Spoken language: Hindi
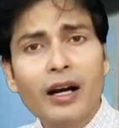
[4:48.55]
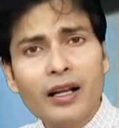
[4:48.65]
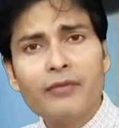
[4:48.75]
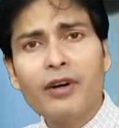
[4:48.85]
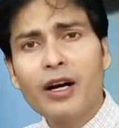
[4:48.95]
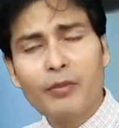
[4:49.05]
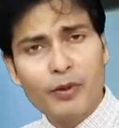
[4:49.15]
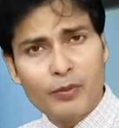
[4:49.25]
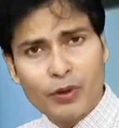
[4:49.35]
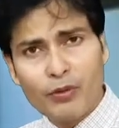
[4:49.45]
अगर वहाँ
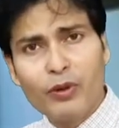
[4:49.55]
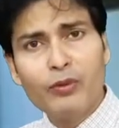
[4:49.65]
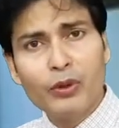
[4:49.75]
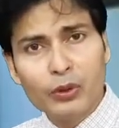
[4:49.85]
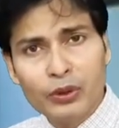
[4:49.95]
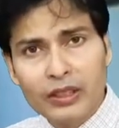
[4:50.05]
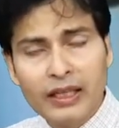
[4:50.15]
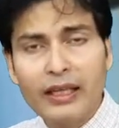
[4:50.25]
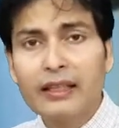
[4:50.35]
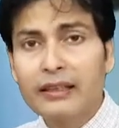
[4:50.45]
पर प्रॉब्लम
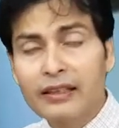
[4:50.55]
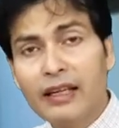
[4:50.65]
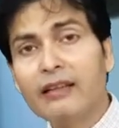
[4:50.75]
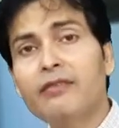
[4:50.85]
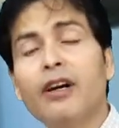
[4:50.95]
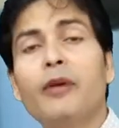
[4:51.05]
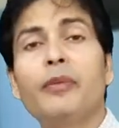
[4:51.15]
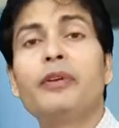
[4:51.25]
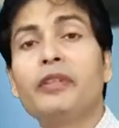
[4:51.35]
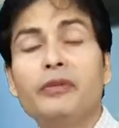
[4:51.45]
होती है देन वहाँ
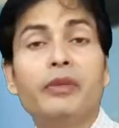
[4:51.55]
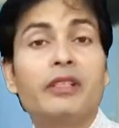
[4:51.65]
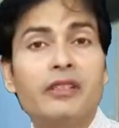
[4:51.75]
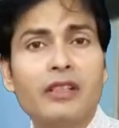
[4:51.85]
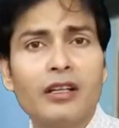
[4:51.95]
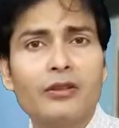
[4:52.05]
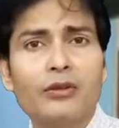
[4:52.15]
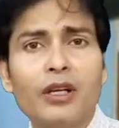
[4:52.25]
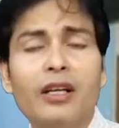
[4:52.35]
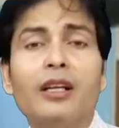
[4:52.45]
पर ट्रीटमेंट स्टार्ट
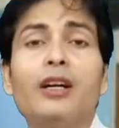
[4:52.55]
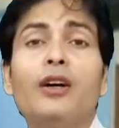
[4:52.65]
होगा